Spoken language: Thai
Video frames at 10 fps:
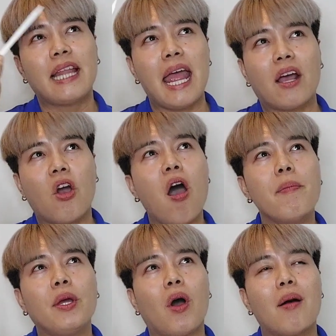แต่ก็
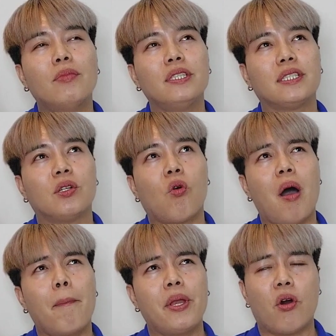มีความรู้สึกถึงค
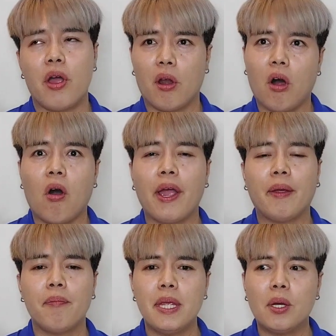วามเป็นออ
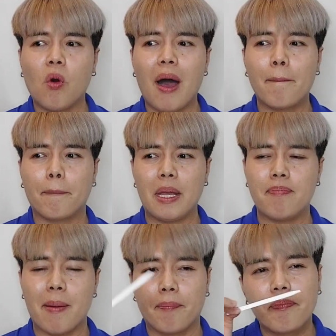ยๆมีความเป็น
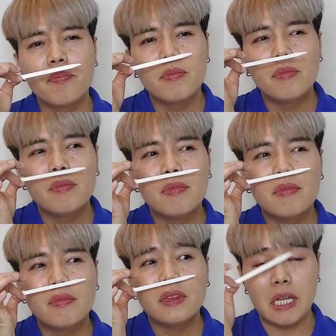แบบ
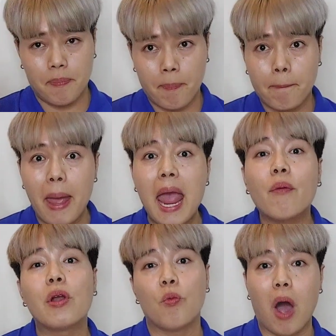ติดแป้ง
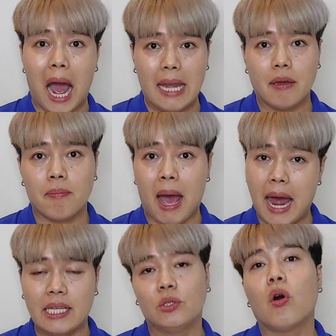หวานหวานมา
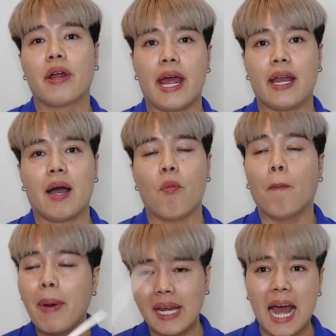ช่วงแรกนะครับ
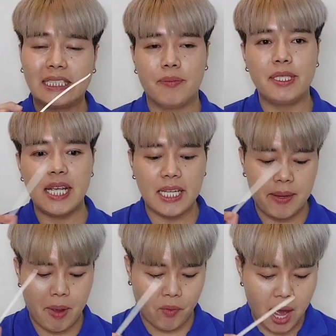มันอาจจะไม่ใช่ก
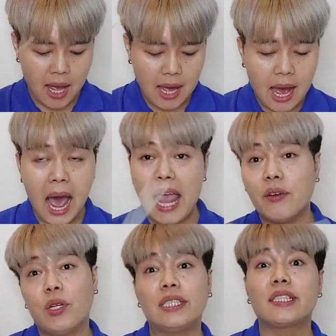ลิ่นแบบว่าไอ
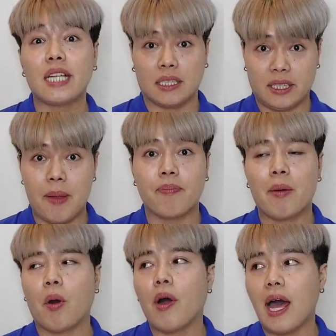ริสจัดเต็ม
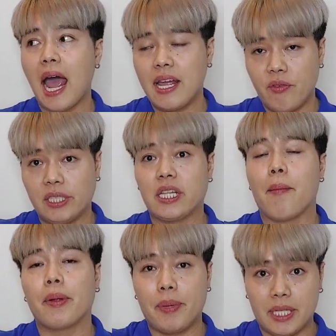นะ เพราะว่าไอริส
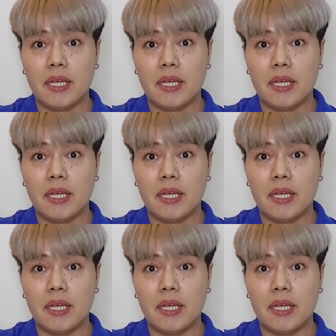นะมันเป็น